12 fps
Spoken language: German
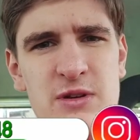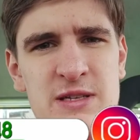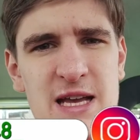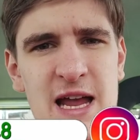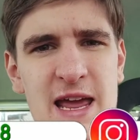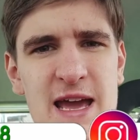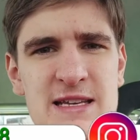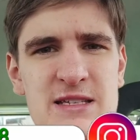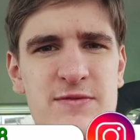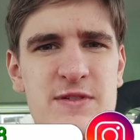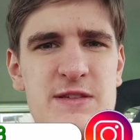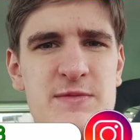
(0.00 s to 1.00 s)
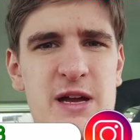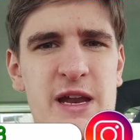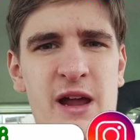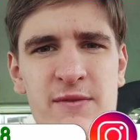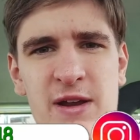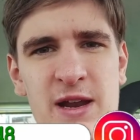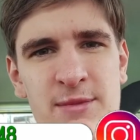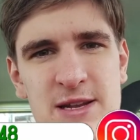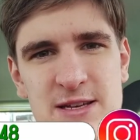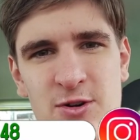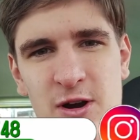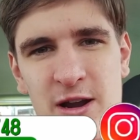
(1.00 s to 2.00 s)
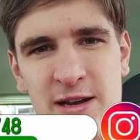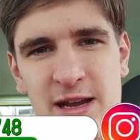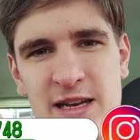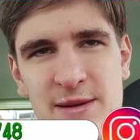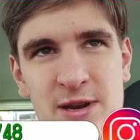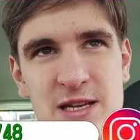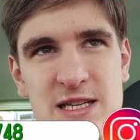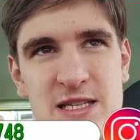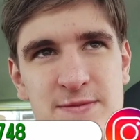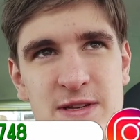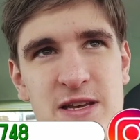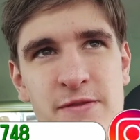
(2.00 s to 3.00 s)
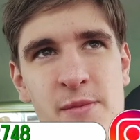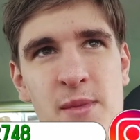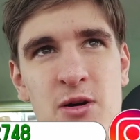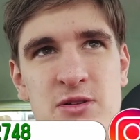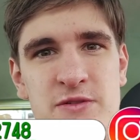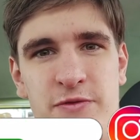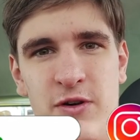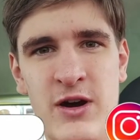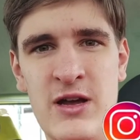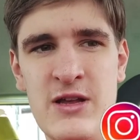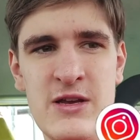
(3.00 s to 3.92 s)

das allererste auf diesem Kanal war damals auch Uncut, aber das lassen wir jetzt einfach mal außen vor.